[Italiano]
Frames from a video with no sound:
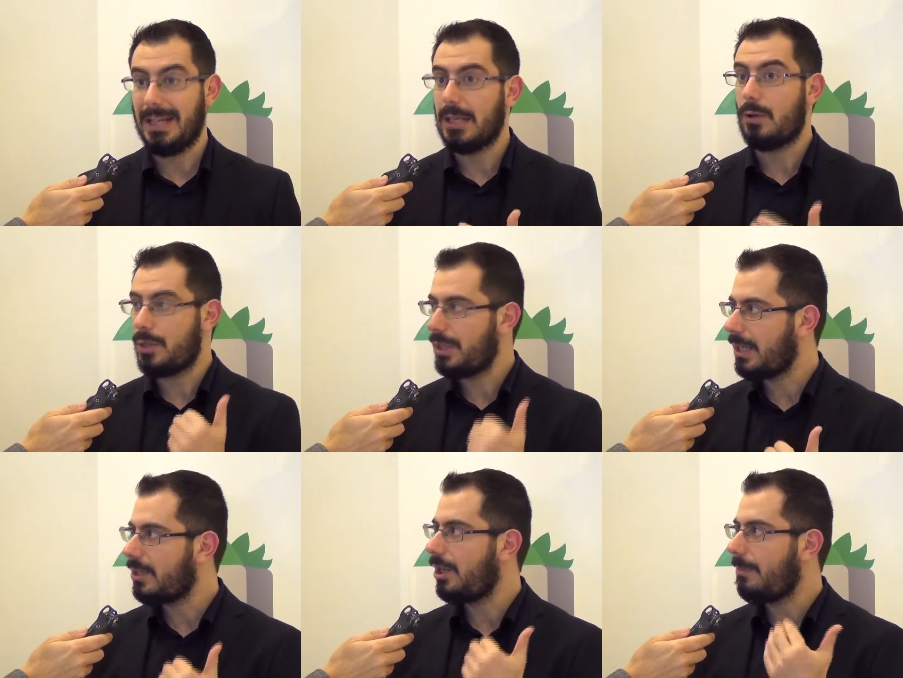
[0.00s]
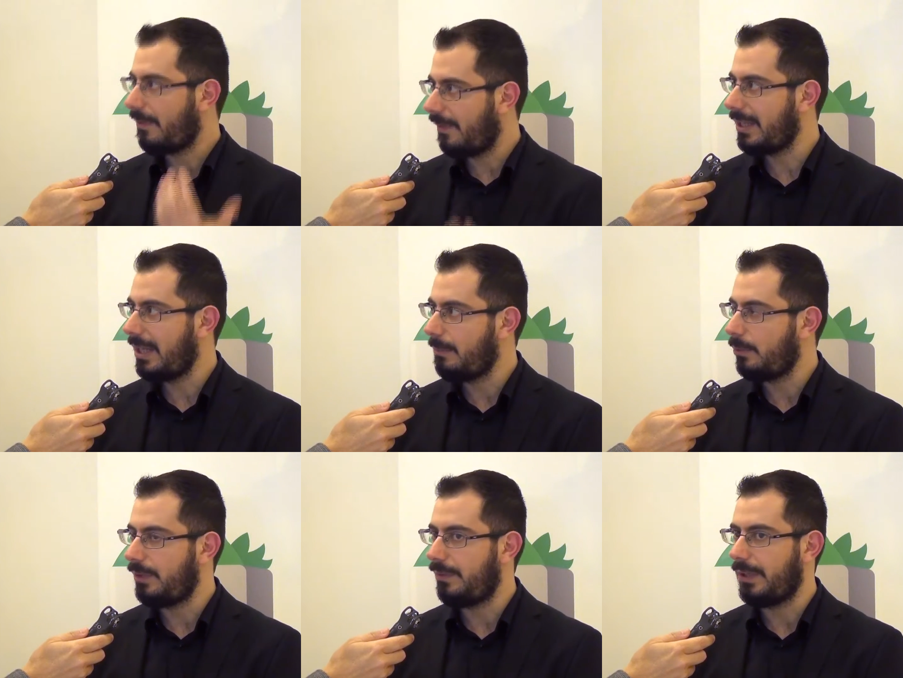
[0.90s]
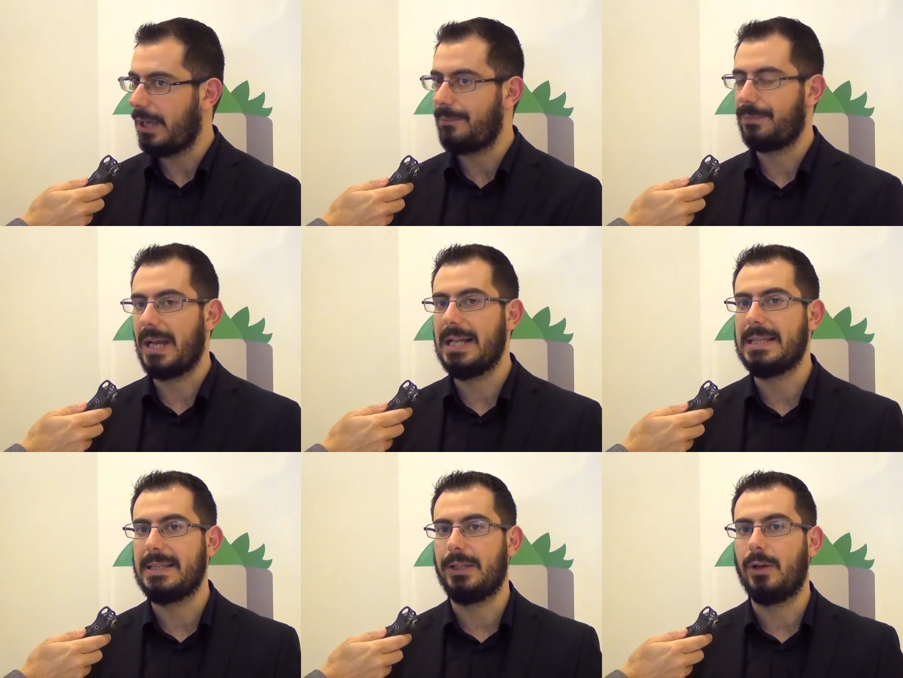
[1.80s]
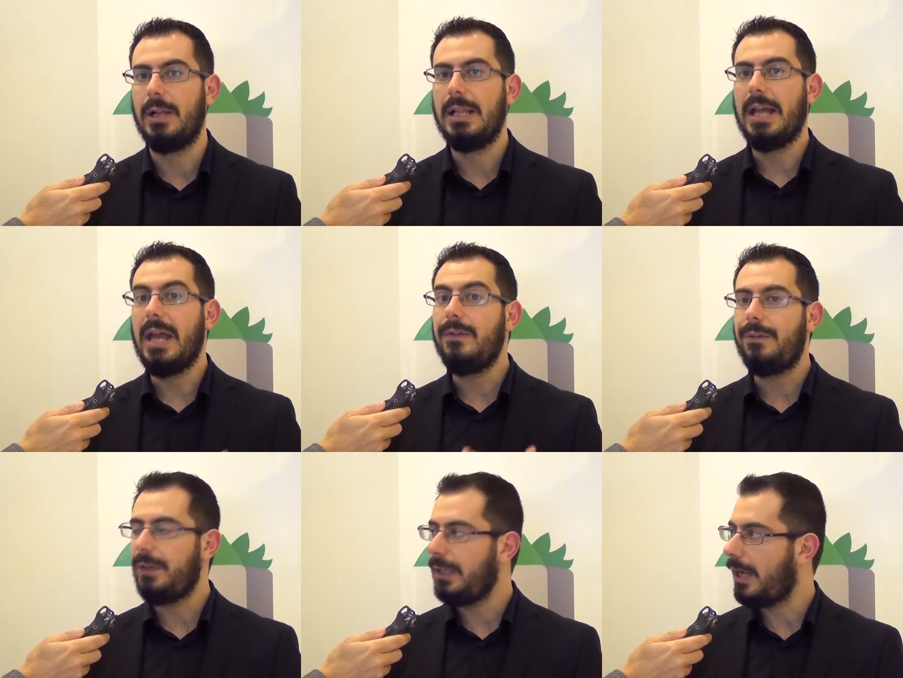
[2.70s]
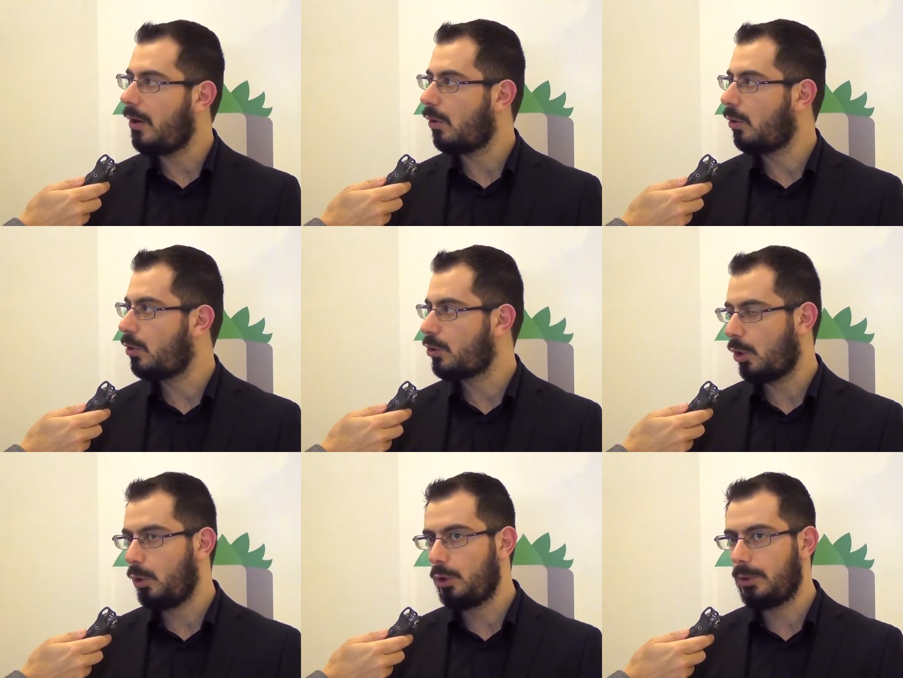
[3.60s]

tenere in considerazione per fare delle modifiche al sito. E infine ho concluso con